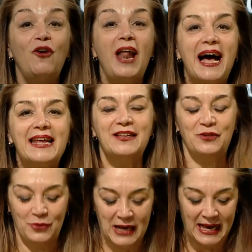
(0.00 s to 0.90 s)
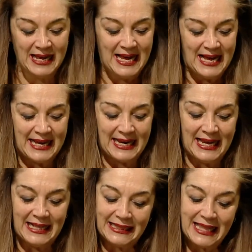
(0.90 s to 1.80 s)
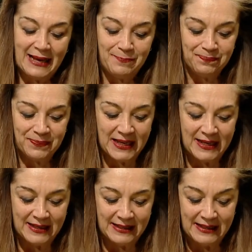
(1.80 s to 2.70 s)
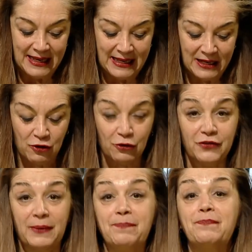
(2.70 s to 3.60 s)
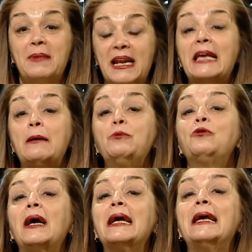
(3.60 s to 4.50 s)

volare sulla realtà eh, delle cose. Per lei appunto